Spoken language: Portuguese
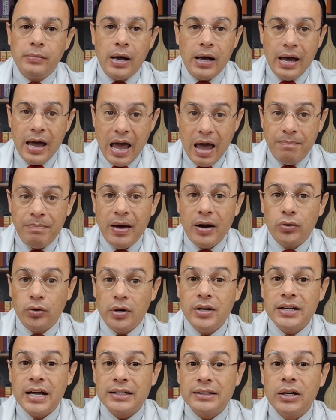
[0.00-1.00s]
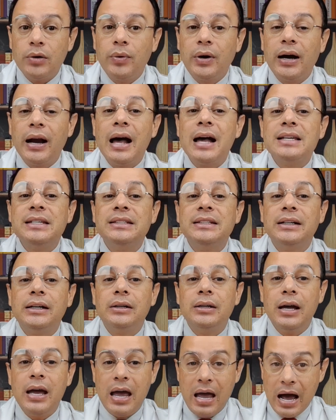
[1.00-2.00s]
repertorização
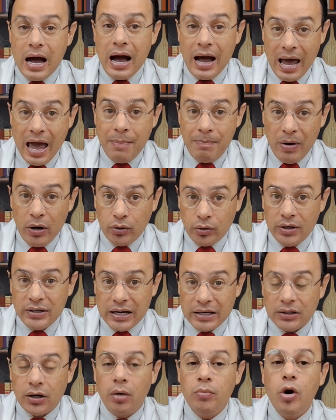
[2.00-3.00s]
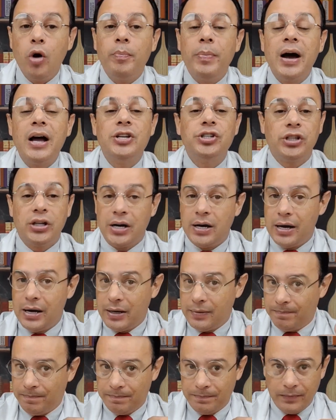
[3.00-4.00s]
clássica, é, a repertorização homeopática
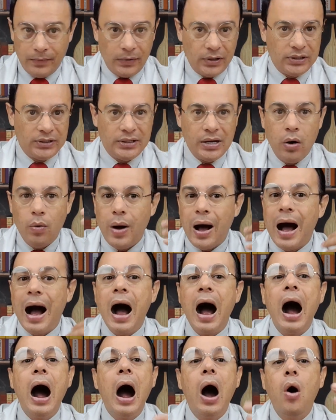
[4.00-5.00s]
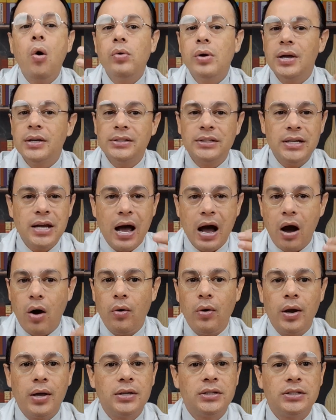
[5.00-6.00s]
são aulas e
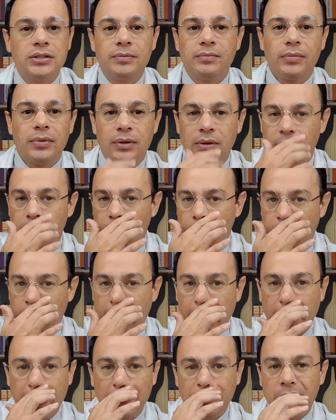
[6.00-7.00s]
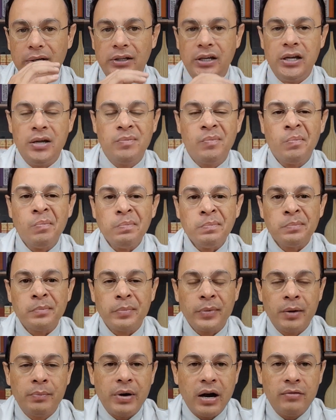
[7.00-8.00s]
aulas, eu falando aqui
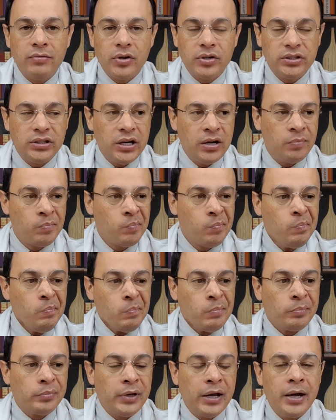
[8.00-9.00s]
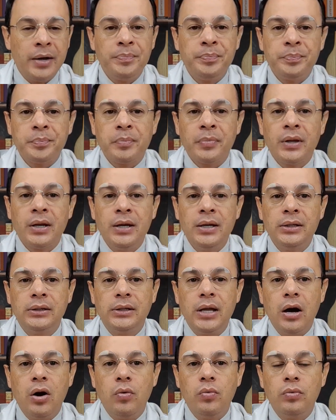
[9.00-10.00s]
para você, né?
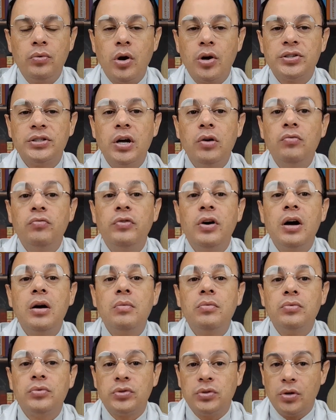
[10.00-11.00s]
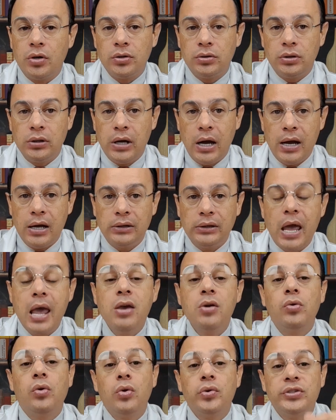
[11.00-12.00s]
Então, nós não vamos. Nós, é,
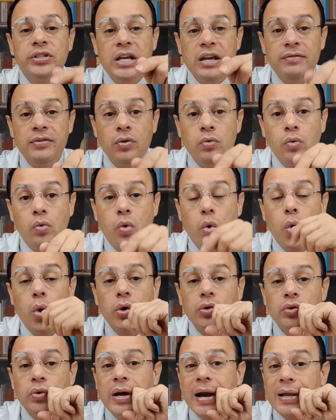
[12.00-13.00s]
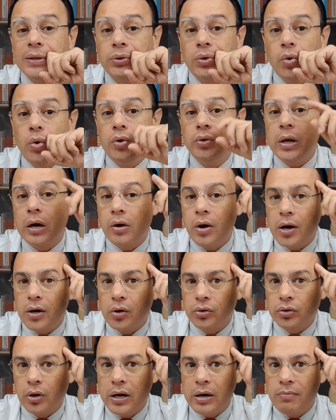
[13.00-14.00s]
tem inclusive um curso gratuito, agora que
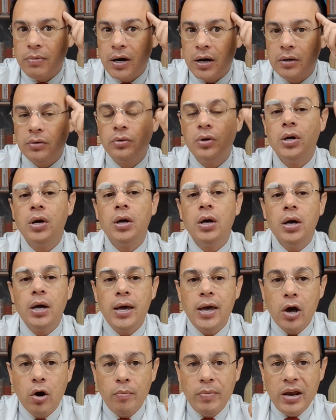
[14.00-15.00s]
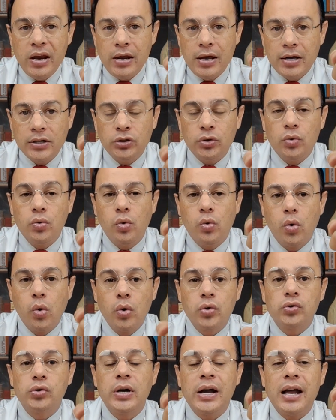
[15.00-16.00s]
eu estou lembrando. Eu ministro um
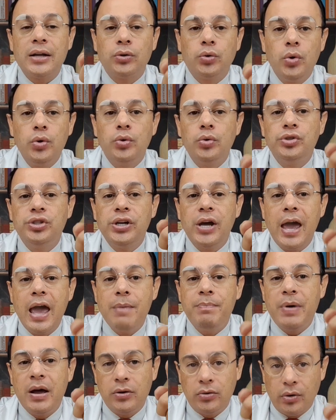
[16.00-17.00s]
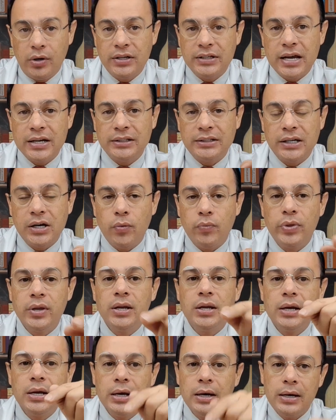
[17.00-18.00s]
curso gratuito de repertorização
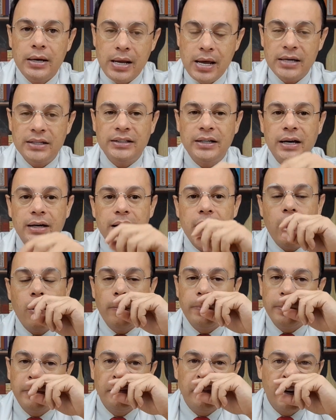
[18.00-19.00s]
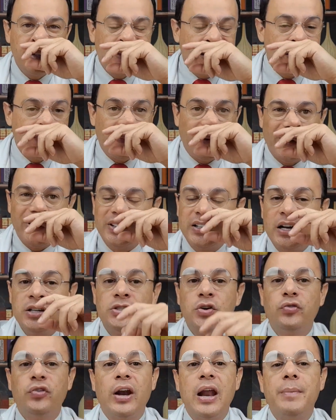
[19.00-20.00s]
nesse canal. Vai ser
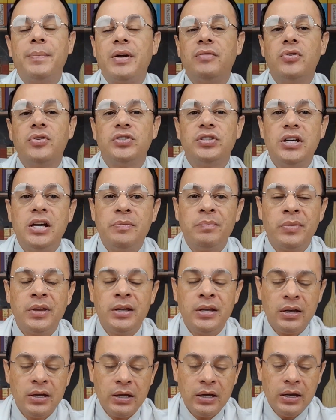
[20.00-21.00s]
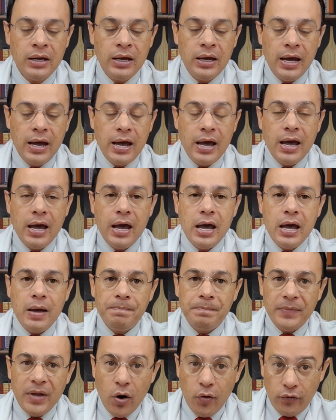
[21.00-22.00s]
importante eu falar para você.
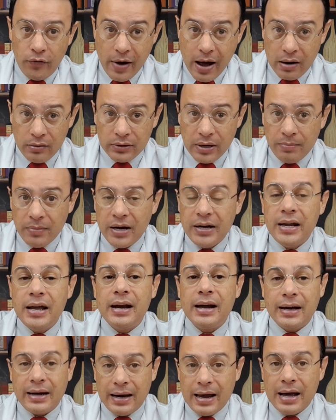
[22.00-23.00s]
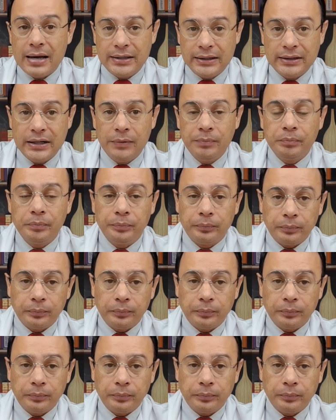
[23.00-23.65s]
É, eu falo da maneira clássica,